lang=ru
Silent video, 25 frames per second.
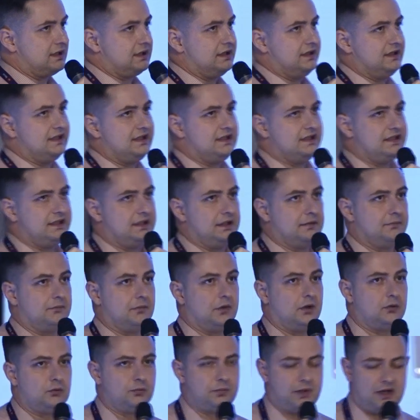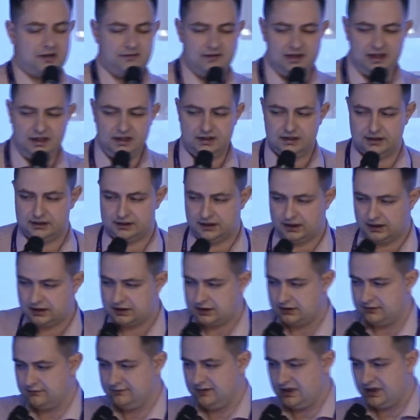и систем управления, также
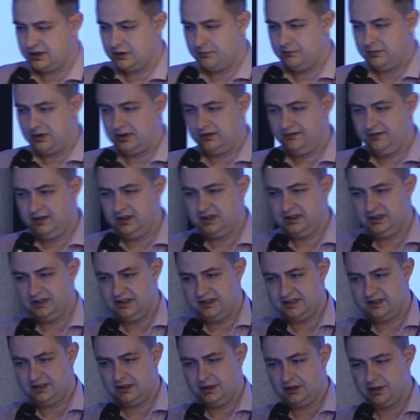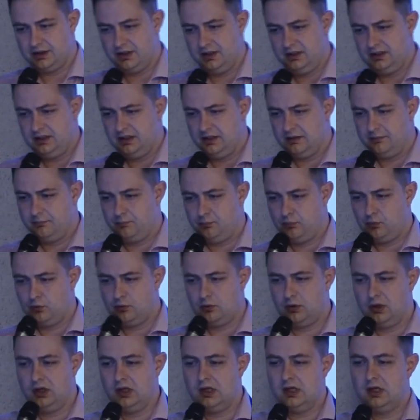в нашем портфеле есть решение по
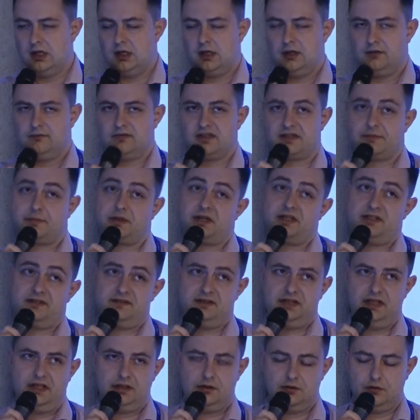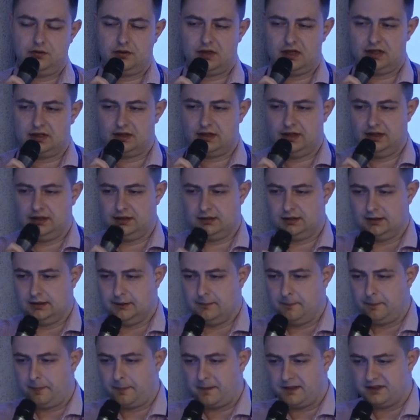воспроизведению контента.
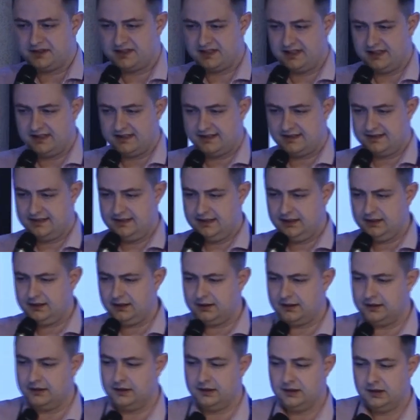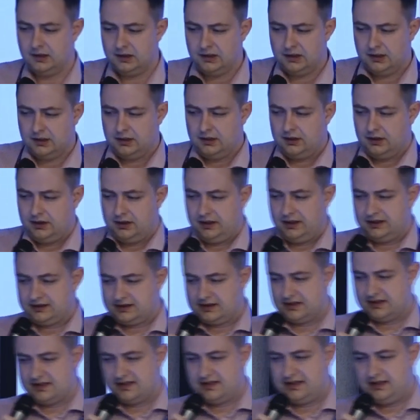CS-серия — это
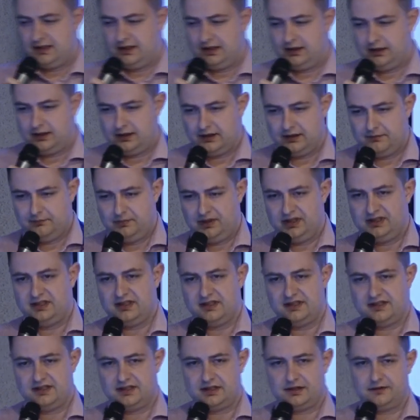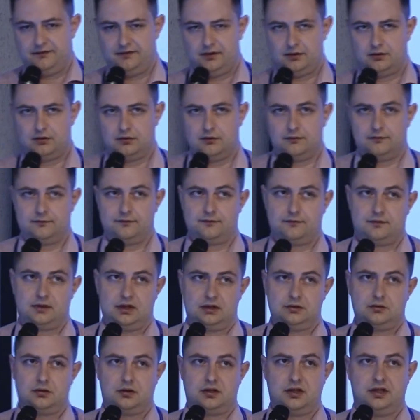серия медиасерверов,
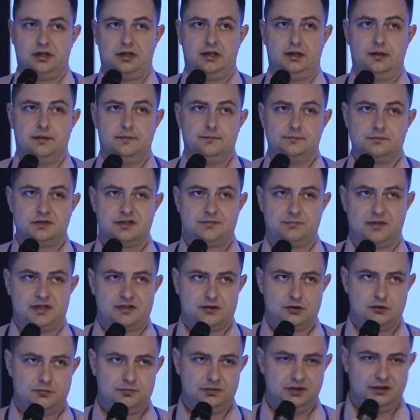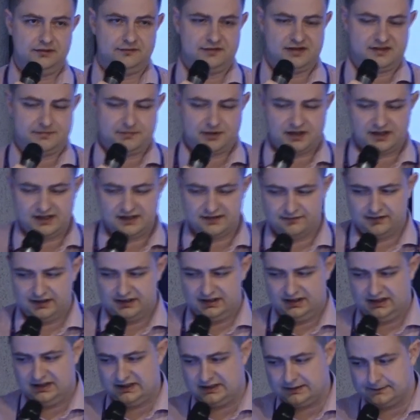которая способна
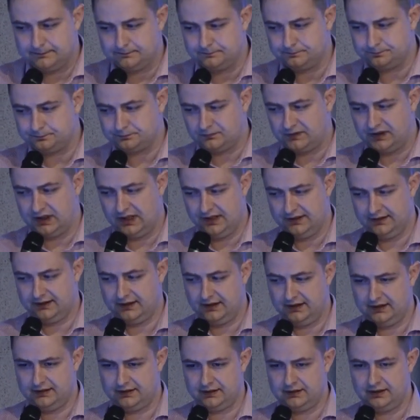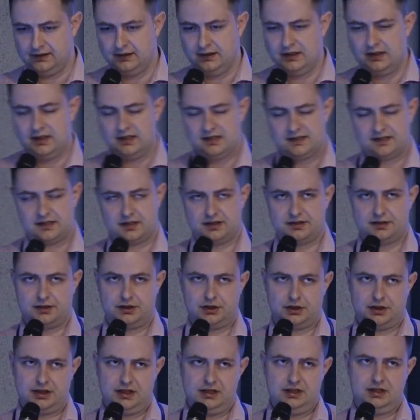воспроизводить контент с
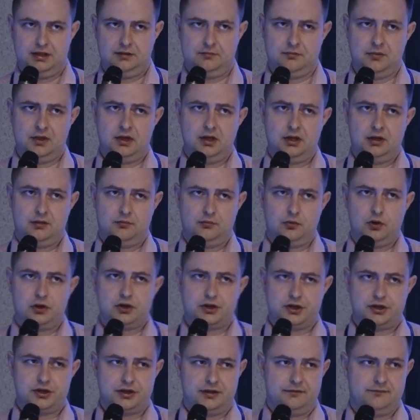разрешением больше, чем